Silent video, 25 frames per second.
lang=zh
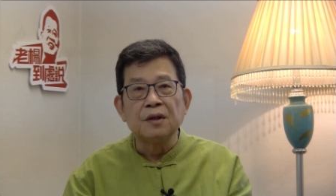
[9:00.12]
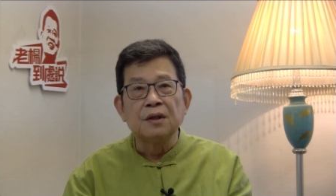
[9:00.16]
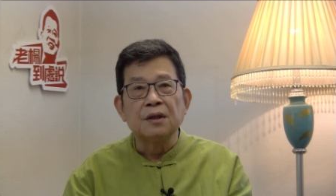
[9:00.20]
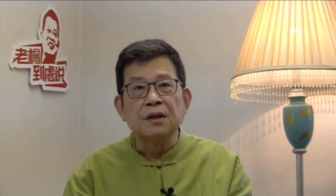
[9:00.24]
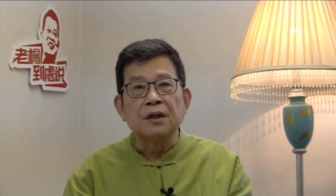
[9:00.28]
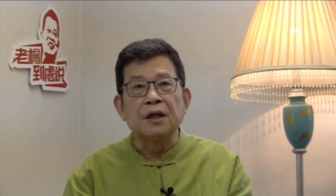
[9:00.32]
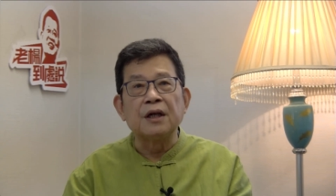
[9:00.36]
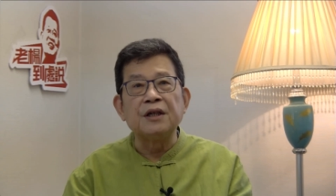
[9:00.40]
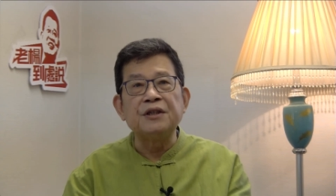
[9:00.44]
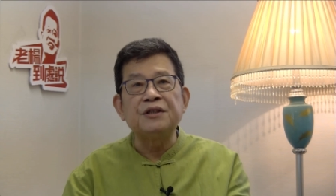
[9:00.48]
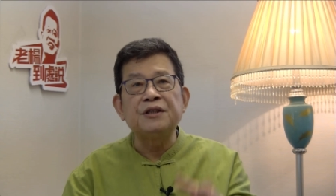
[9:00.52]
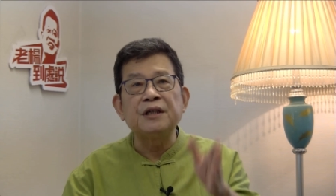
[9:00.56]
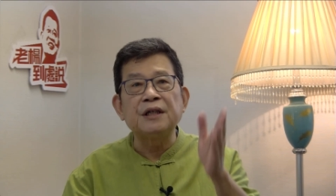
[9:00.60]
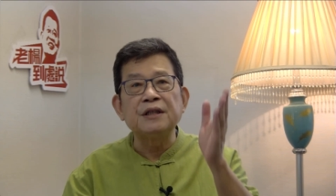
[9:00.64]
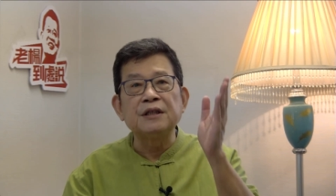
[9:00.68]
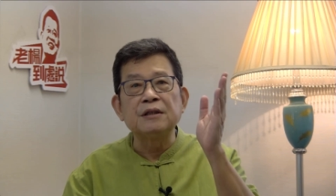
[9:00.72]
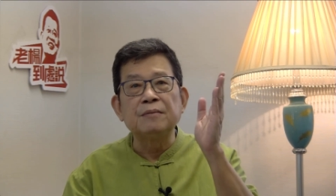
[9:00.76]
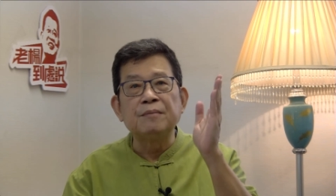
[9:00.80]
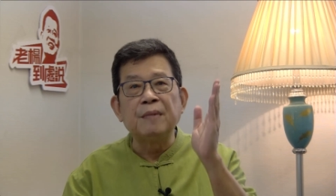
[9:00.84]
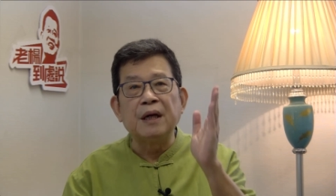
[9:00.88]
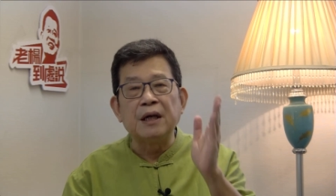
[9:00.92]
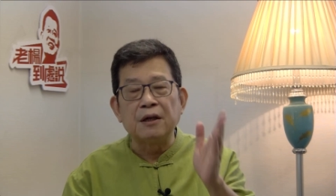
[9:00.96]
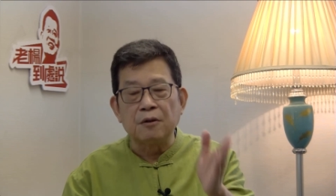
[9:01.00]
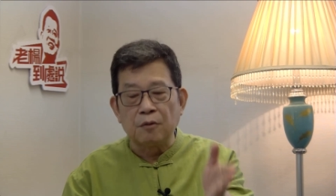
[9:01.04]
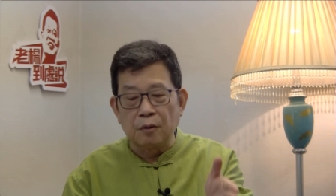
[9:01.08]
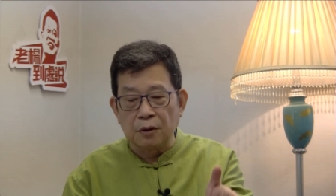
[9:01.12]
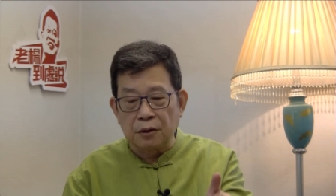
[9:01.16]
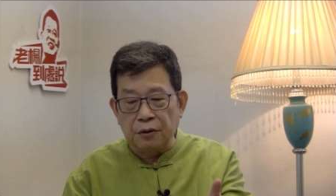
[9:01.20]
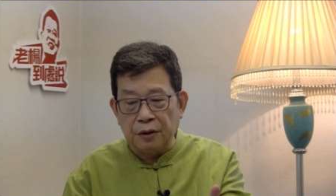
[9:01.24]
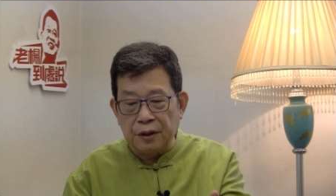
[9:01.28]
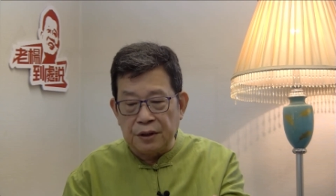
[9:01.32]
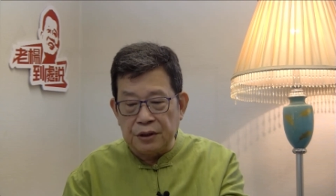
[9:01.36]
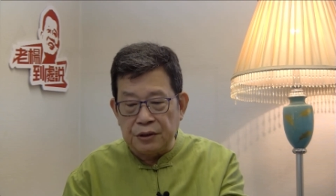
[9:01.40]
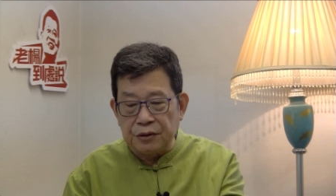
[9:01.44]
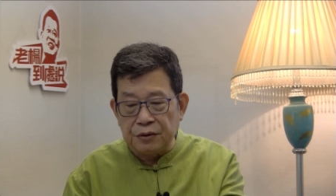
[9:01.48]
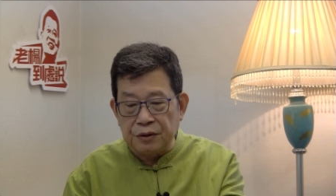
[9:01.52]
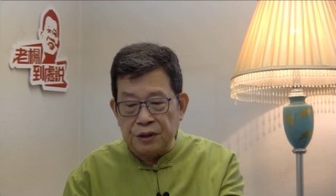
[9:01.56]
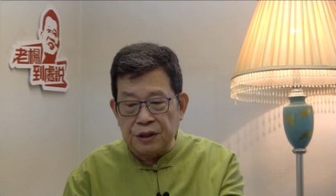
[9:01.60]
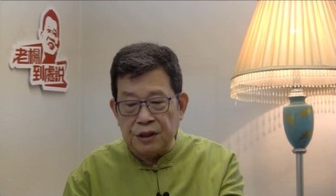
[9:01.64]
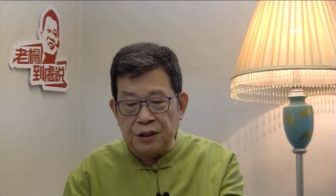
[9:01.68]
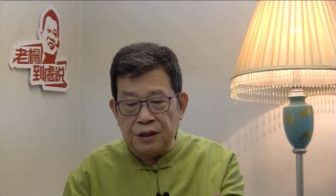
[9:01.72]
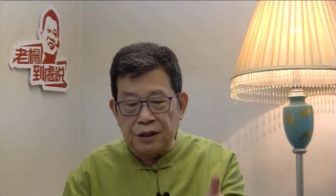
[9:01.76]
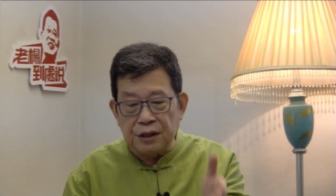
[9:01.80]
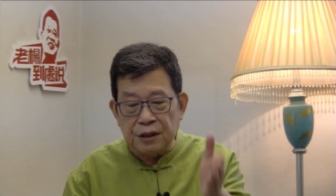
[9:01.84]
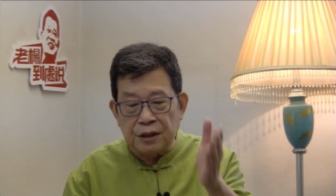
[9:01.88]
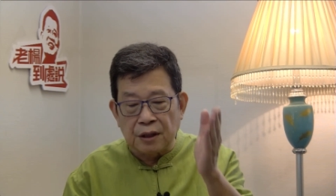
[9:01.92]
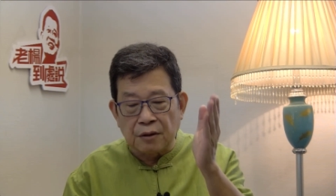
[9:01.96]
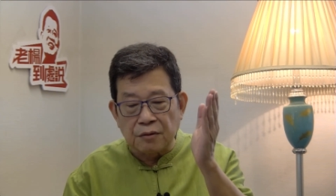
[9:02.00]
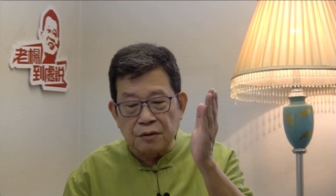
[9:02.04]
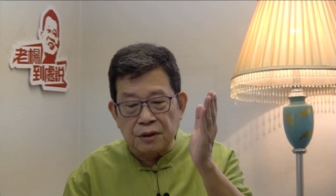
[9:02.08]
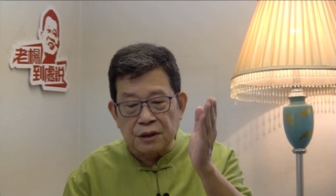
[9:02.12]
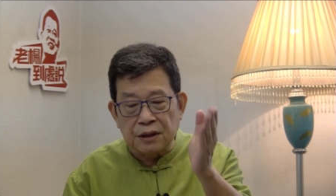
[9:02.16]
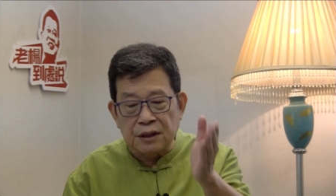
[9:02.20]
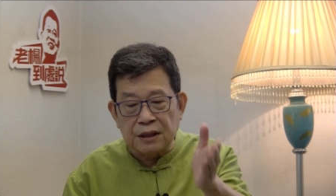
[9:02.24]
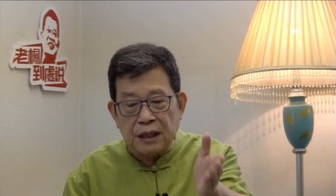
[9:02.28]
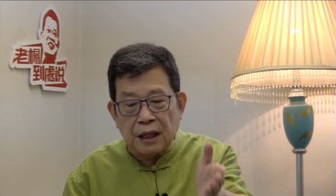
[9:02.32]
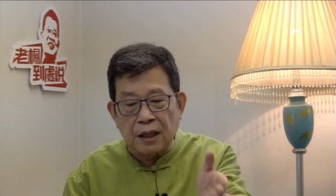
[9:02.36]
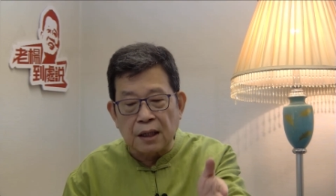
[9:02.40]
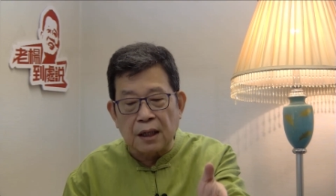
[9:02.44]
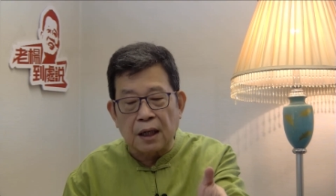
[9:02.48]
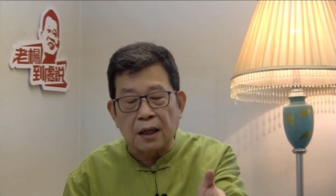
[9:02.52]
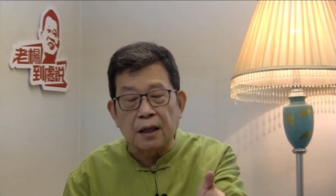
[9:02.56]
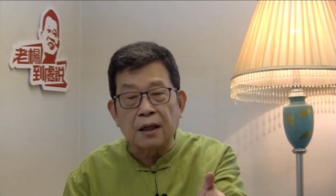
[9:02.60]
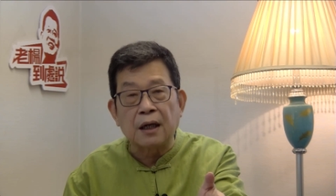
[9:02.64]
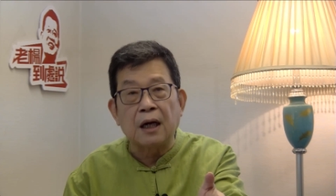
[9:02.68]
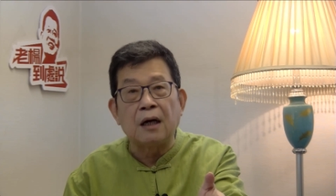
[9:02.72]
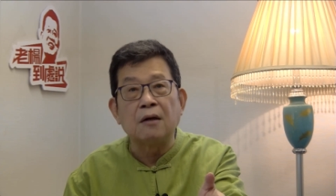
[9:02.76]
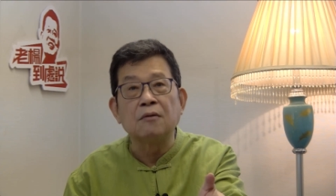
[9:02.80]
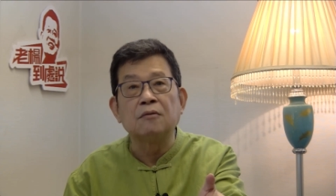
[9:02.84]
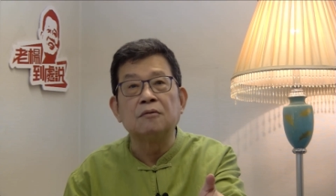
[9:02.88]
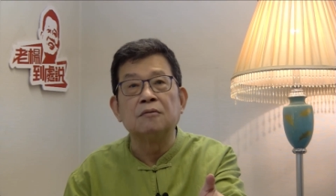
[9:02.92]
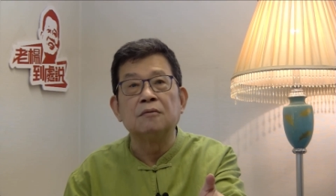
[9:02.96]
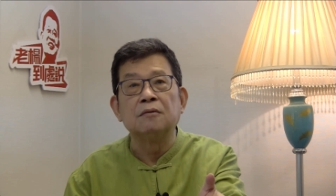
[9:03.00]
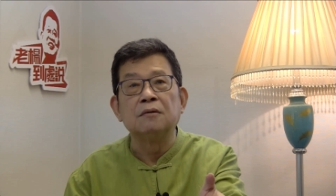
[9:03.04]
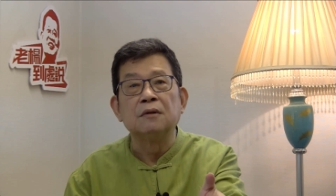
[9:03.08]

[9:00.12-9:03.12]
以限制美国退休基金投资香港的港股，